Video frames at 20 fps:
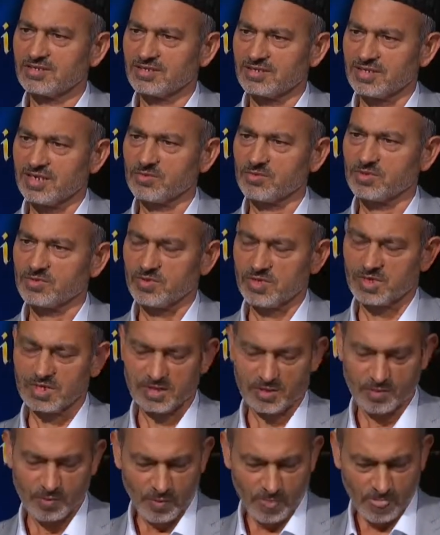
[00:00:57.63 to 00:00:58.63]
Tamam
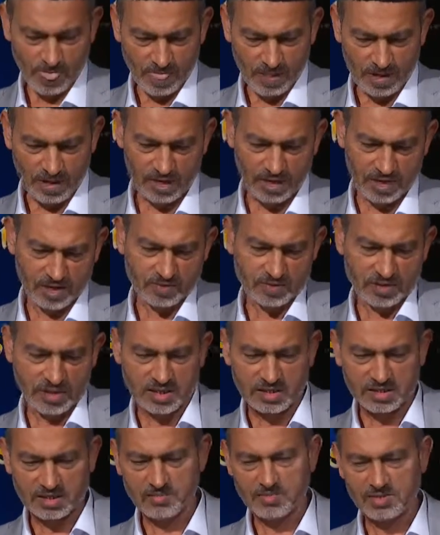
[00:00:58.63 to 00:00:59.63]
öyle allah
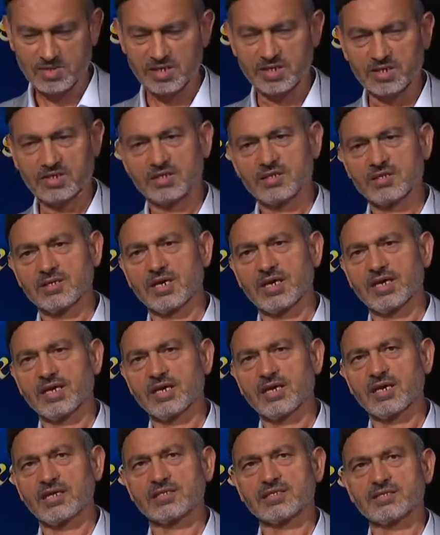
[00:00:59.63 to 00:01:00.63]
Teala tabii ki
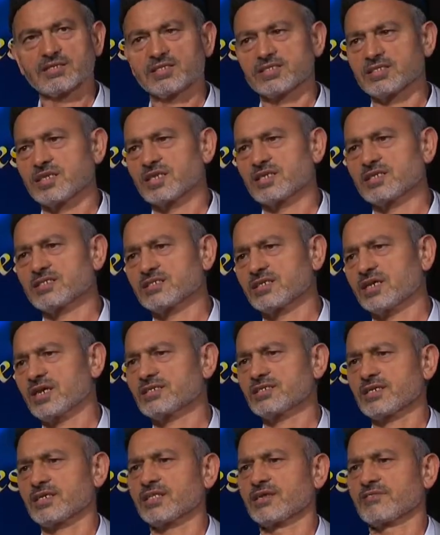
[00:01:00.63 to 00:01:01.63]
Allah'ın tecellisi
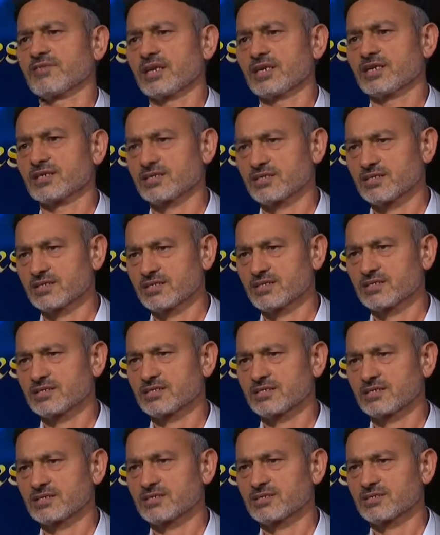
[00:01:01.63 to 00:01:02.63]
her şeyde var.
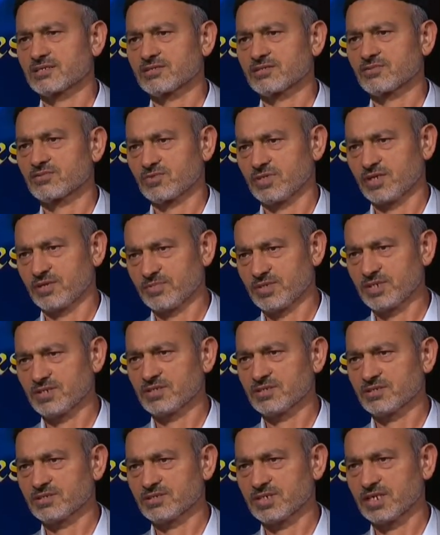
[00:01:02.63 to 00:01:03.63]
Bunda bir
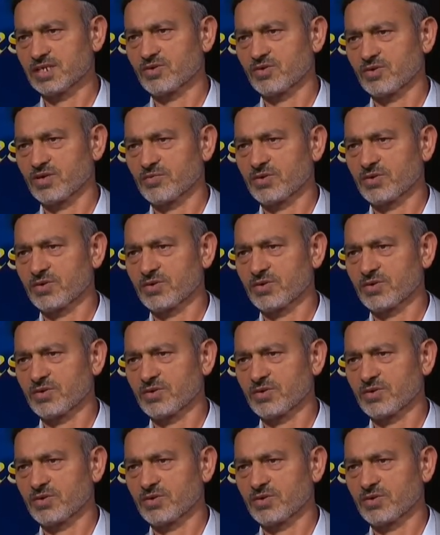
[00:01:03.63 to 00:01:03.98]
şey yok